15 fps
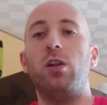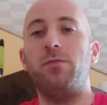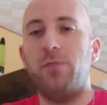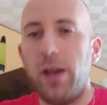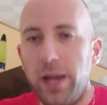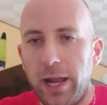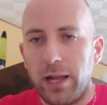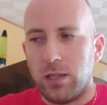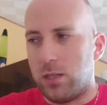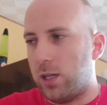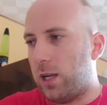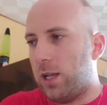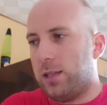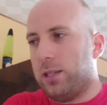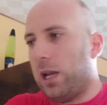il Venezia
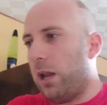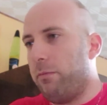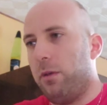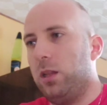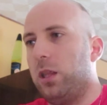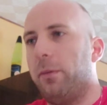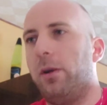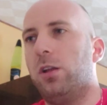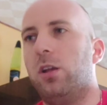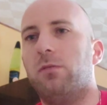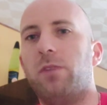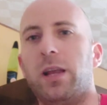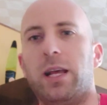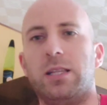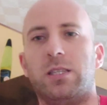letteralmente meglio il
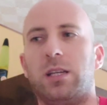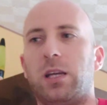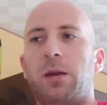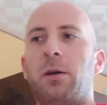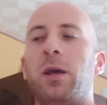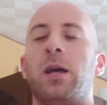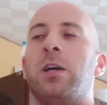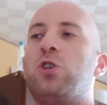Venezia che